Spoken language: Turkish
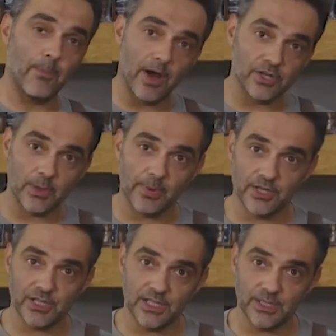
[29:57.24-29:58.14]
parça
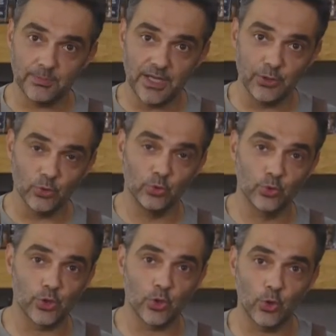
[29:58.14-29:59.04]
parça kesip derin
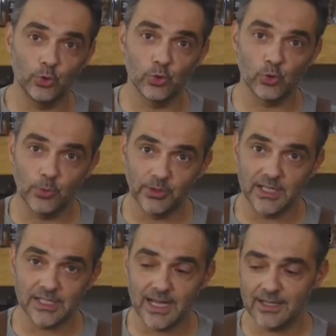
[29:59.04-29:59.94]
dondurucuya koyduğunuz
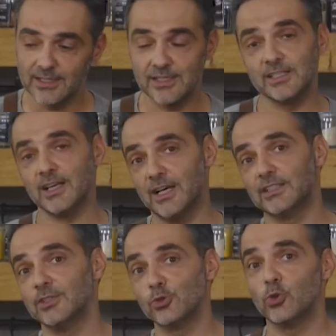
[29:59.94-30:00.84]
domatesler sizin
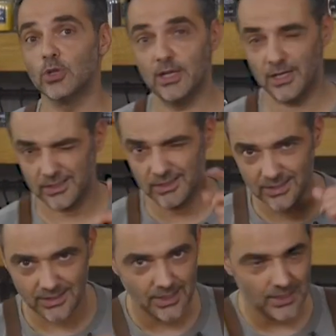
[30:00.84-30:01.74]
hayatınızı kolaylaştırır.